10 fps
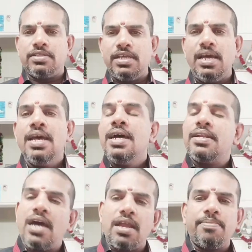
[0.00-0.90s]
வந்து
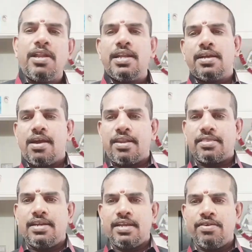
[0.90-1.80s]
நார்மலான
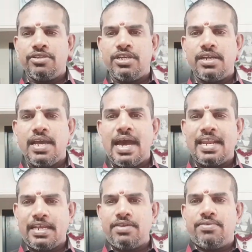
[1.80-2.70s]
காரத்தில் நீங்கள் வச்சுக்கிட்டு
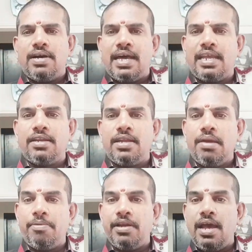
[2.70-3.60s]
அரைக்கணும் அரைக்கணும்னா
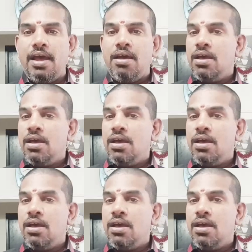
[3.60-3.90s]
எப்படின்னா